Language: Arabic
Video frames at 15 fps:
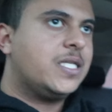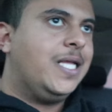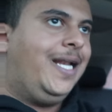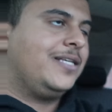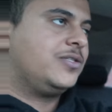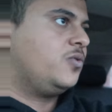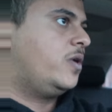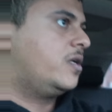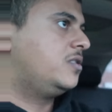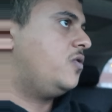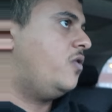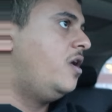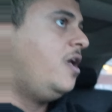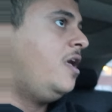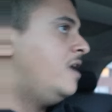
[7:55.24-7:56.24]
يطلع لك صور
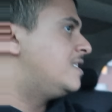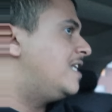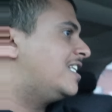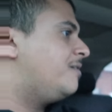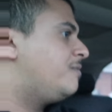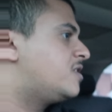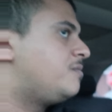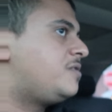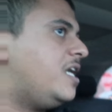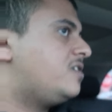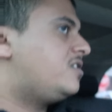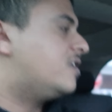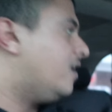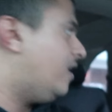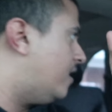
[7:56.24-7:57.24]
الزواج تكتب اسم
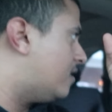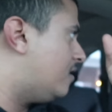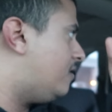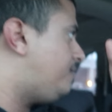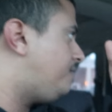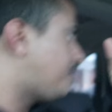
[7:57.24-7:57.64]
شخص يطلع لك